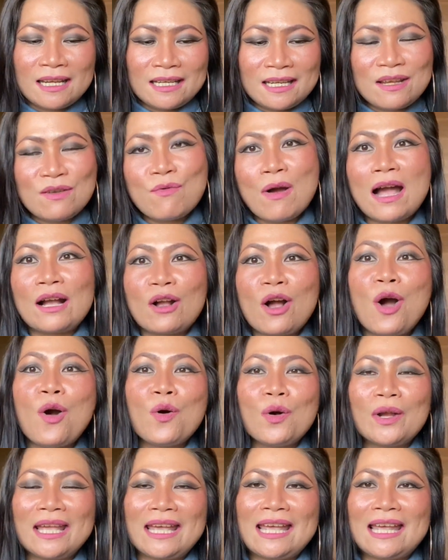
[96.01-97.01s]
ที่ว่าก็โอ
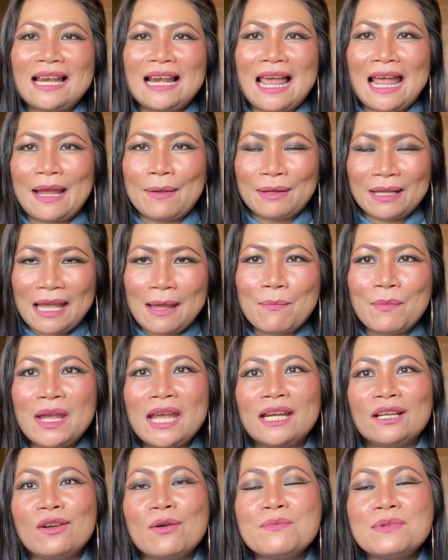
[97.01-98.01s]
เคแหละเก็บ
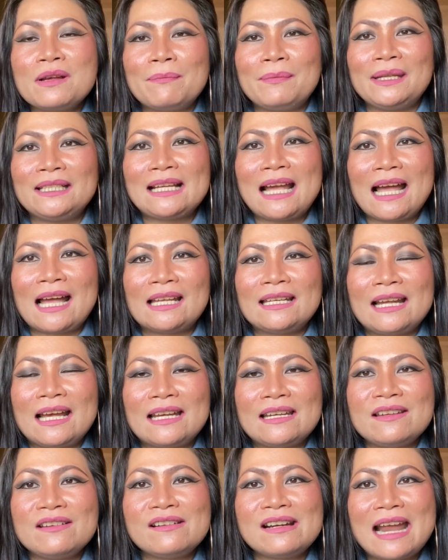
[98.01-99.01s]
เห็ดก็เหมือนเป็นงานอ
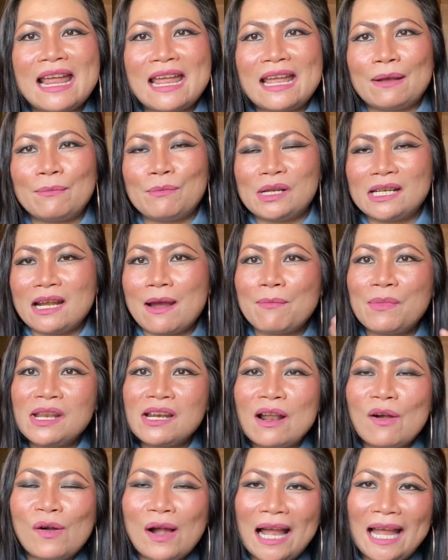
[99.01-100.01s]
ดิเรกเหมือนทำให้
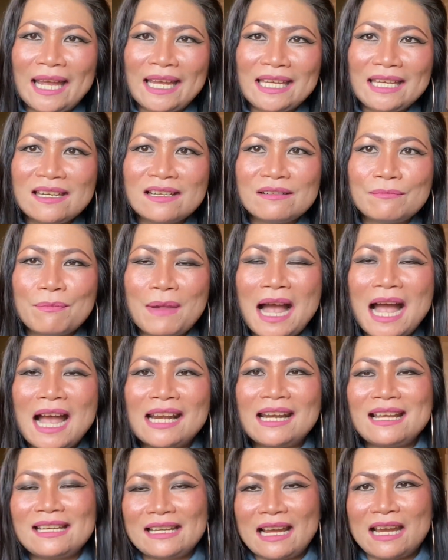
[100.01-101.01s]
เราหายคิดถึงบ้าน
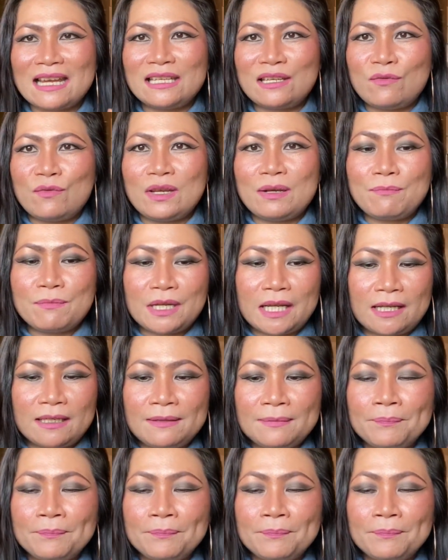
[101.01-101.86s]
ได้ใช้ชีวิตเหมือน